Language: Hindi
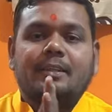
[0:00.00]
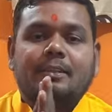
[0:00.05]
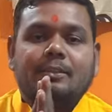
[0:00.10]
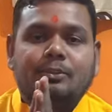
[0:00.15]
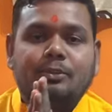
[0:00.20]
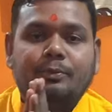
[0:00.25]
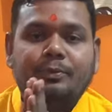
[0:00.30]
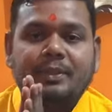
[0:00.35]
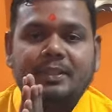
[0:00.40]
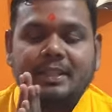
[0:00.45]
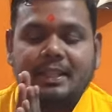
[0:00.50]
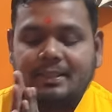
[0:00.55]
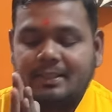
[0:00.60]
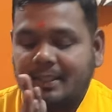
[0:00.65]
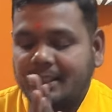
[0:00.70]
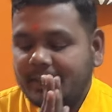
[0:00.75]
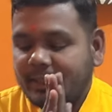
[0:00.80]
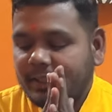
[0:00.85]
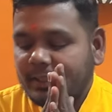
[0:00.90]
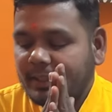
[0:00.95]
सो फिर
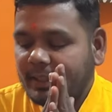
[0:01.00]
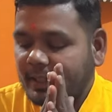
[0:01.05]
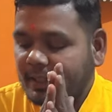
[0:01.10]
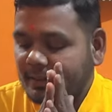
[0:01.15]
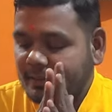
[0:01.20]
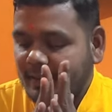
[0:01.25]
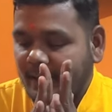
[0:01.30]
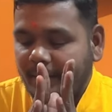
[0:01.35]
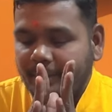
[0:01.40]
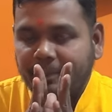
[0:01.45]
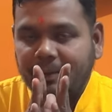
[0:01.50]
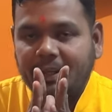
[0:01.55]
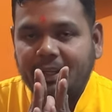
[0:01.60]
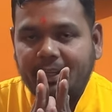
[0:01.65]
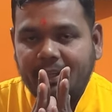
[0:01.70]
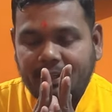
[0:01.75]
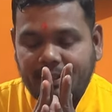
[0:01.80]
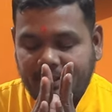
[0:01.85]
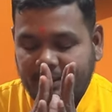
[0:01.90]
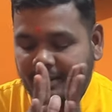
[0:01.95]
जैसे कि ये सामने
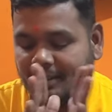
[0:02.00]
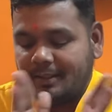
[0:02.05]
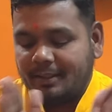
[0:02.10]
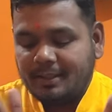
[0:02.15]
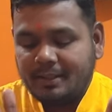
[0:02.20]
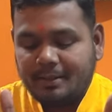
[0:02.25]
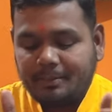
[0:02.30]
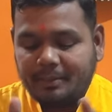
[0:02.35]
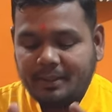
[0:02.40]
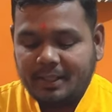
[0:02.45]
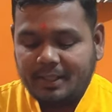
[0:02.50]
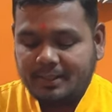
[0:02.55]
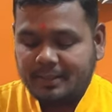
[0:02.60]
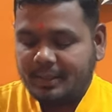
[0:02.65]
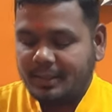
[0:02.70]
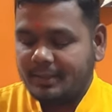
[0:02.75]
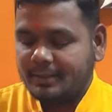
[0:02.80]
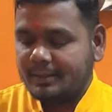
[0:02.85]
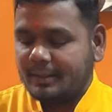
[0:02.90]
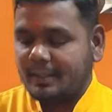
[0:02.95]
हमने
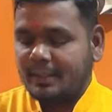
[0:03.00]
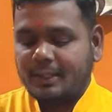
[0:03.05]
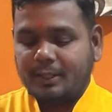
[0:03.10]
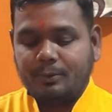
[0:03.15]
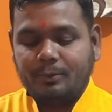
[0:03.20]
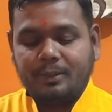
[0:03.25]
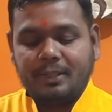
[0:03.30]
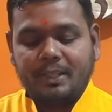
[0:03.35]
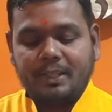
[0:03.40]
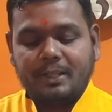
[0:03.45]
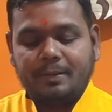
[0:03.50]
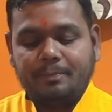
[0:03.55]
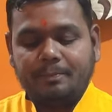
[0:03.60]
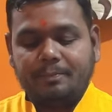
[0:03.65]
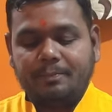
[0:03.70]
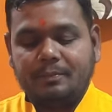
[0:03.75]
स्टिक्स रखी हुई है